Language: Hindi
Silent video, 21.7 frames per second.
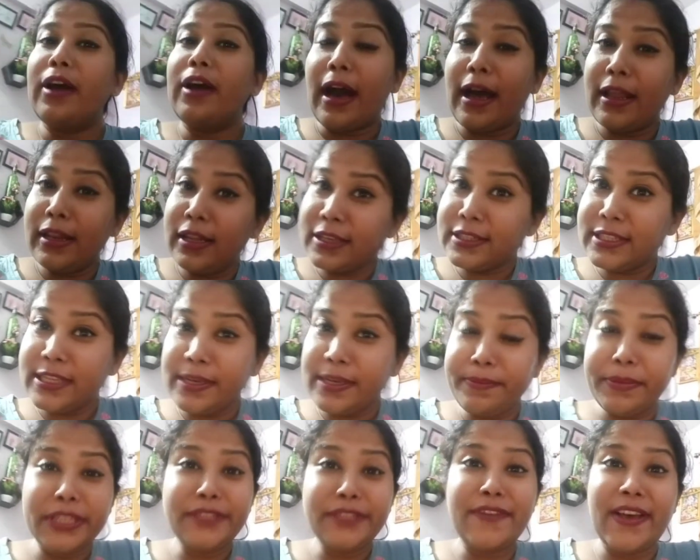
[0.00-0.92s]
अलग से
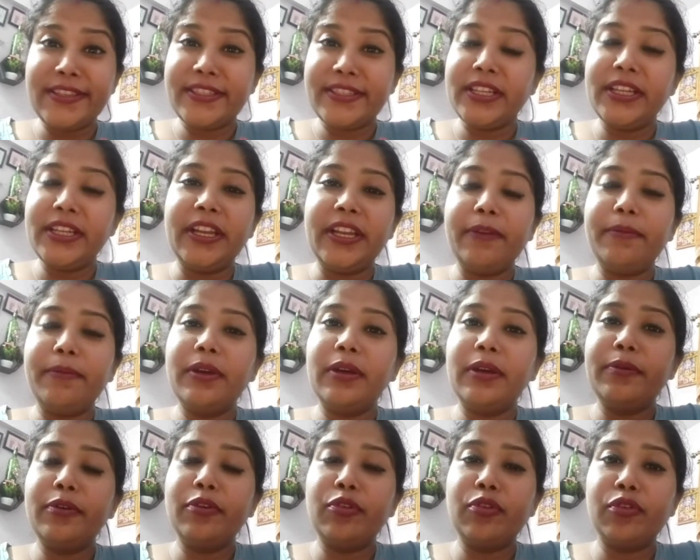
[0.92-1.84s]
बस फैसिलिटी भी
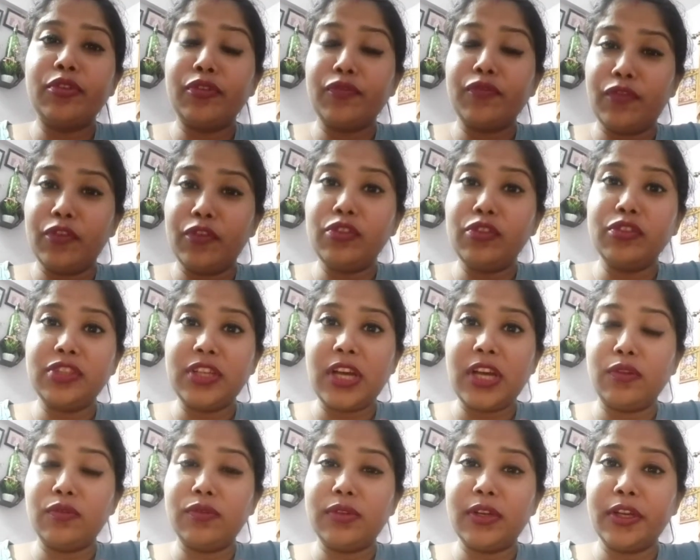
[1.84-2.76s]
अभी उन्होंने वो लोग
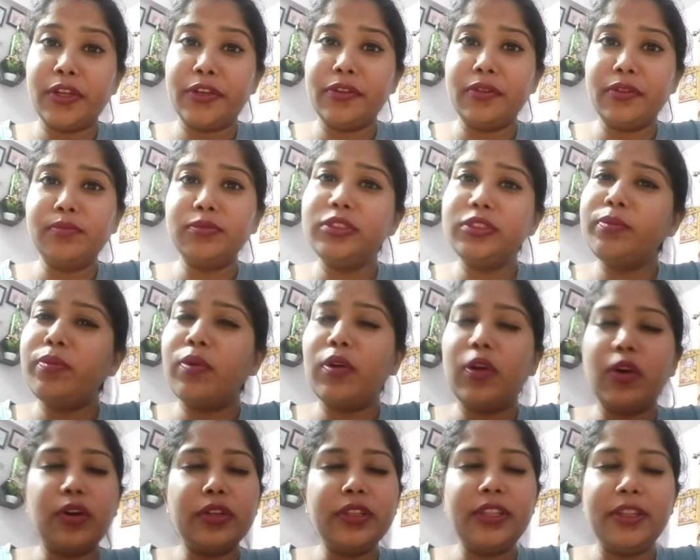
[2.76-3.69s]
चालू कर रहे हैं मुझे
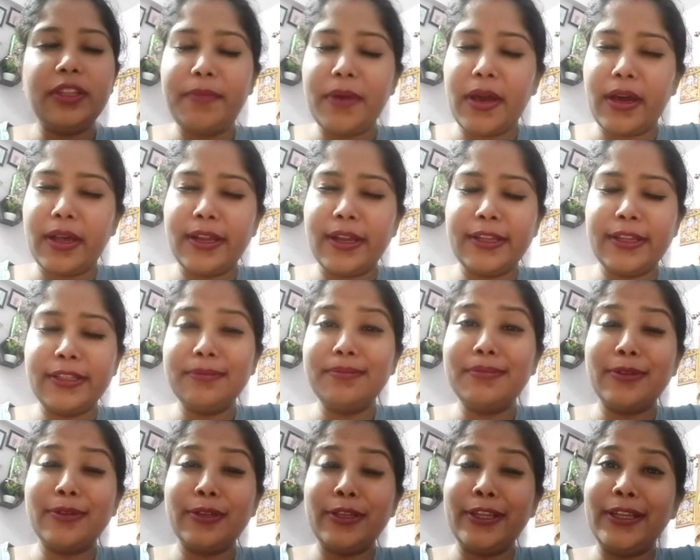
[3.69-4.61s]
बहुत ही प्यारा एकदम
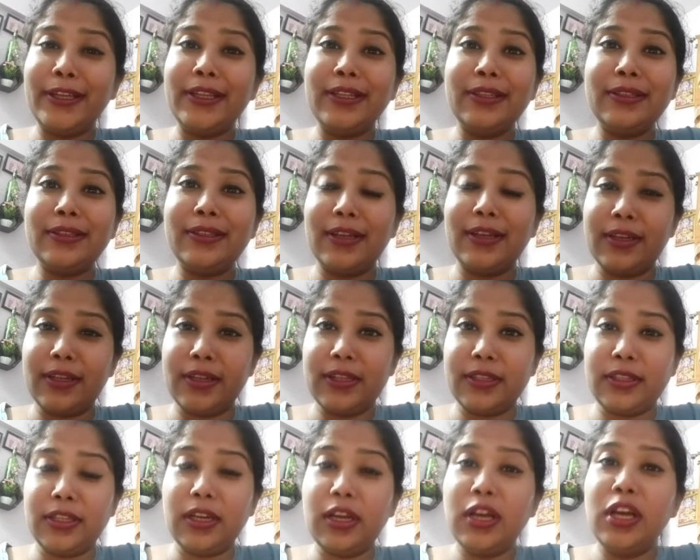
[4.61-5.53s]
क्लीन लग रहा
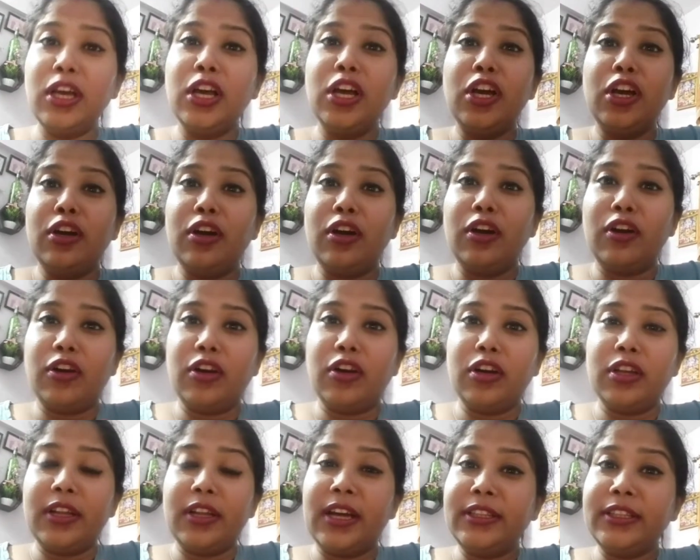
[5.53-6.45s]
था
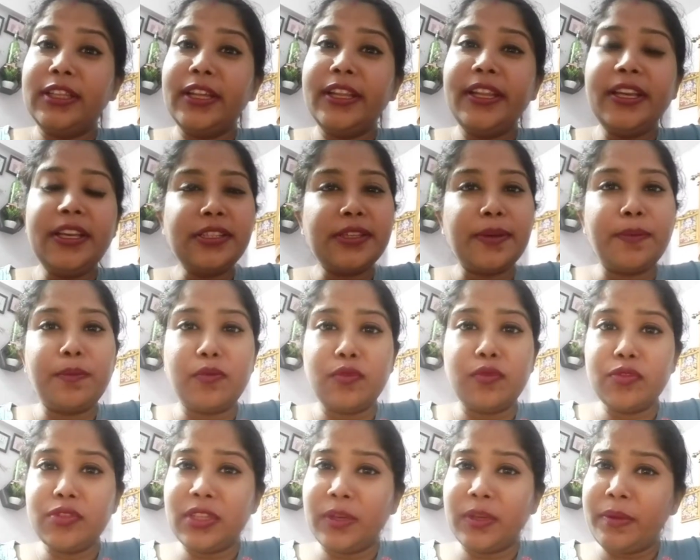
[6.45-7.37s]
और अंदर ही सब
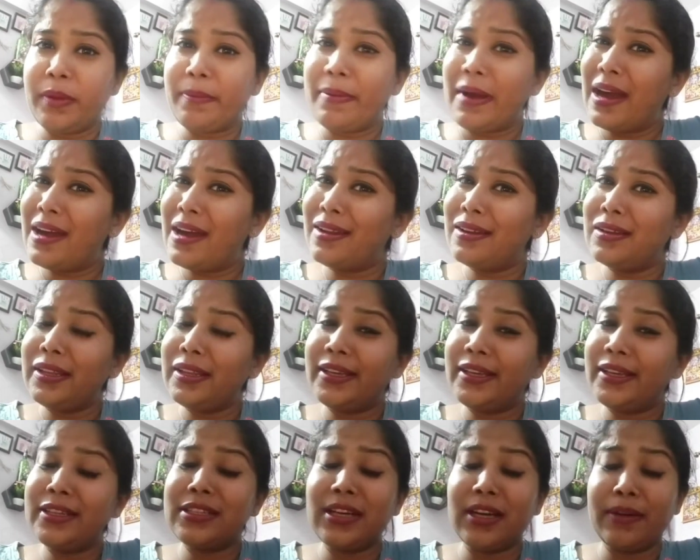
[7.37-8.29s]
कुछ हमें बाहर
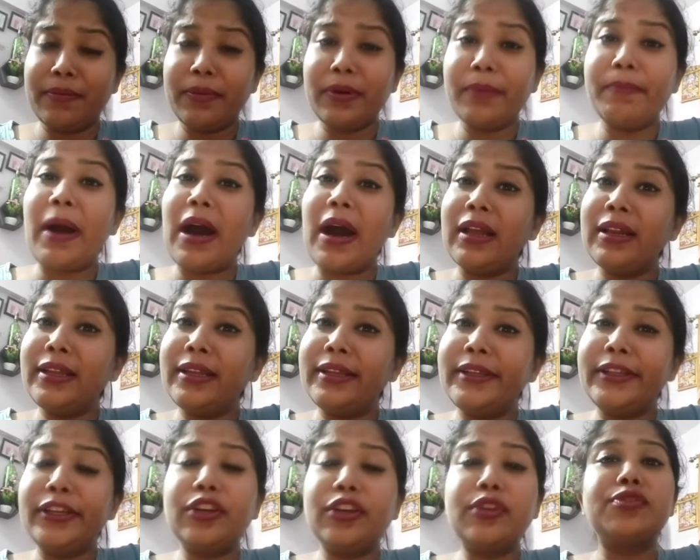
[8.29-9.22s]
लेके जा बाहर
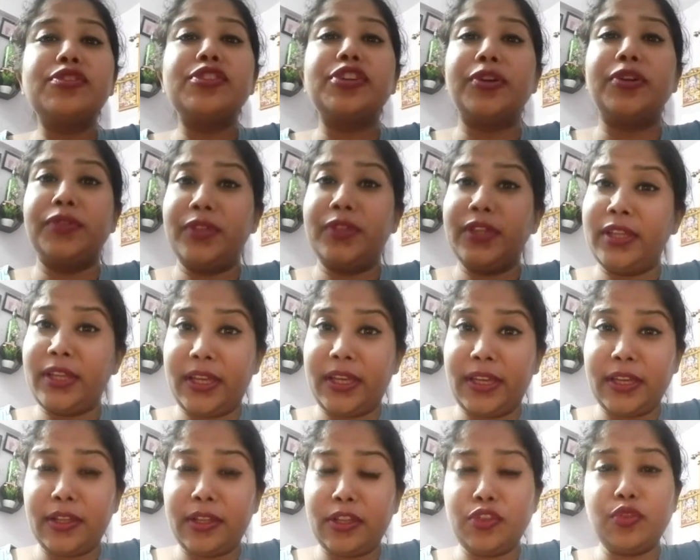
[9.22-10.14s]
लेने की कोई जरूरत ही
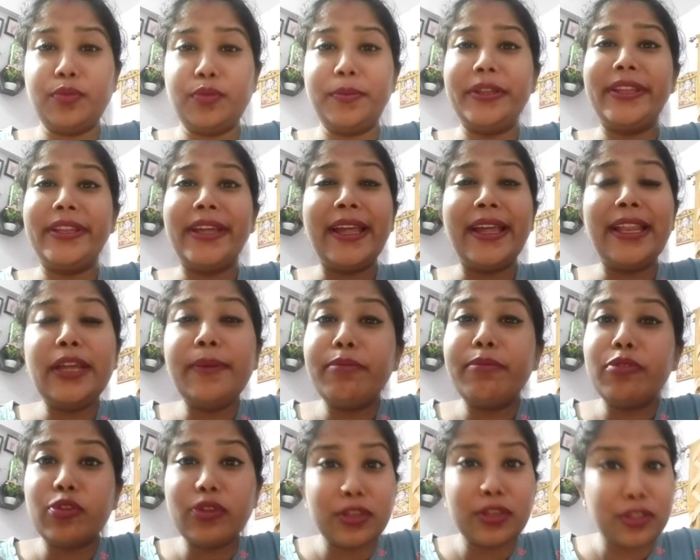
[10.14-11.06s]
नहीं है जो भी डेली
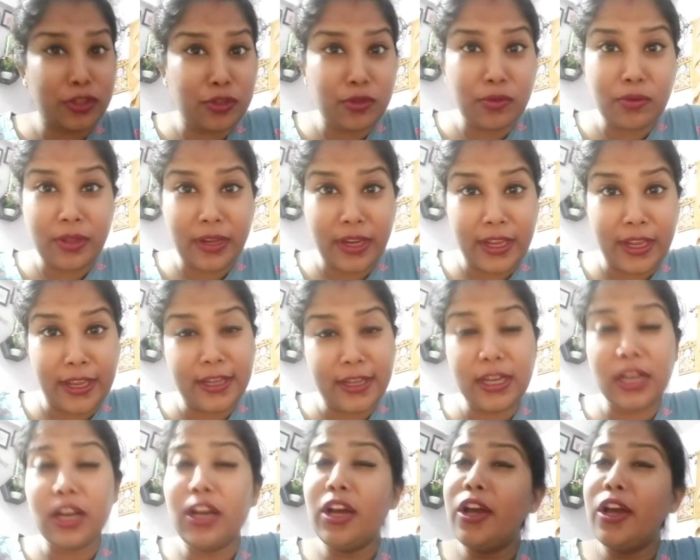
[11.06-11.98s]
प्रोडक्ट्स तो
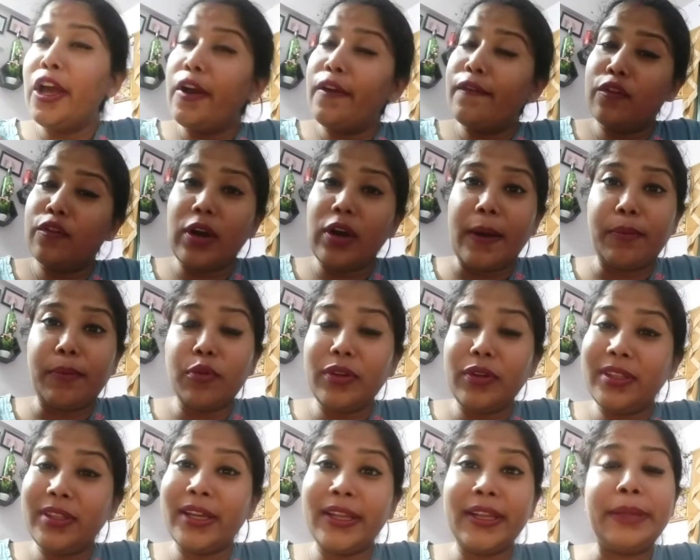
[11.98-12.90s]
रहेगा वो आपको
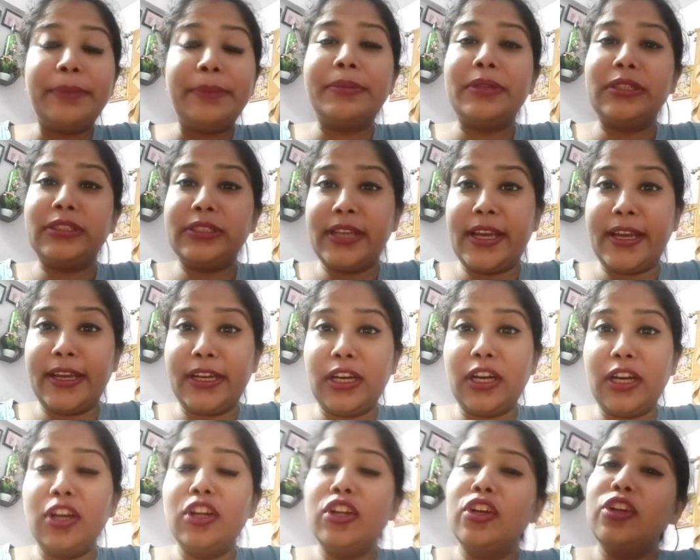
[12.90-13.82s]
इधर ही मिल
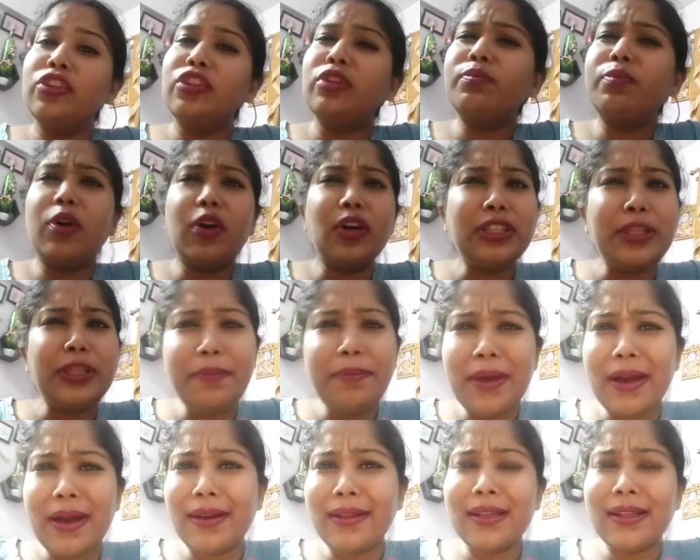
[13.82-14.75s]
जाएगा तो बहुत ही
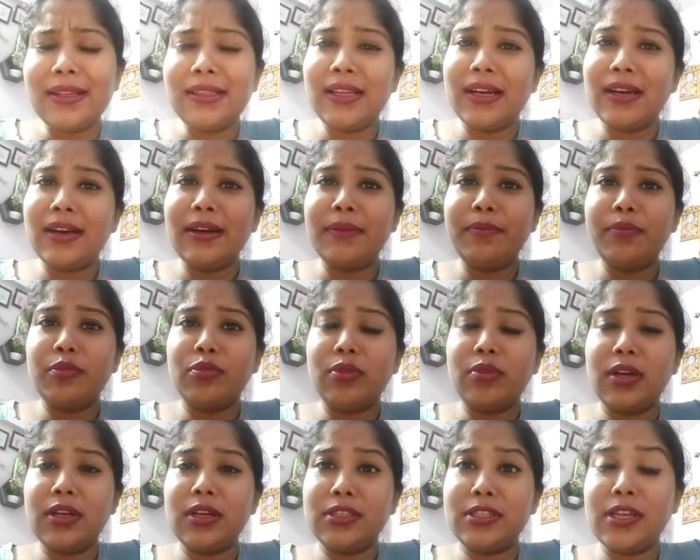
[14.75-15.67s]
प्यारा था
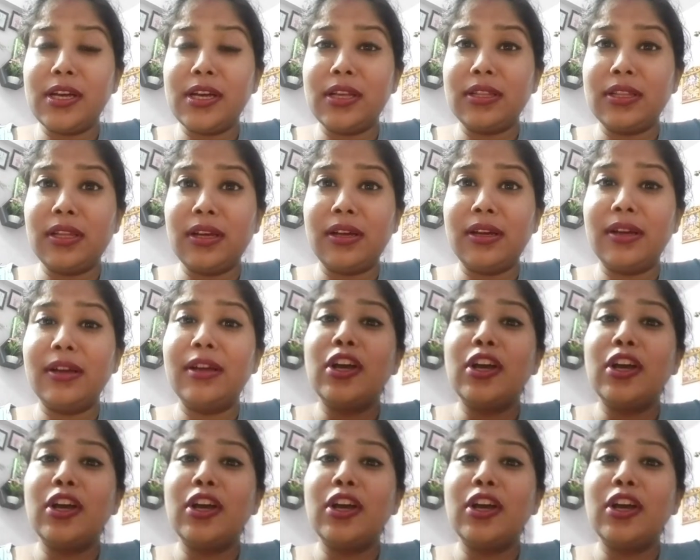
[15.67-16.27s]
पूरा अच्छा था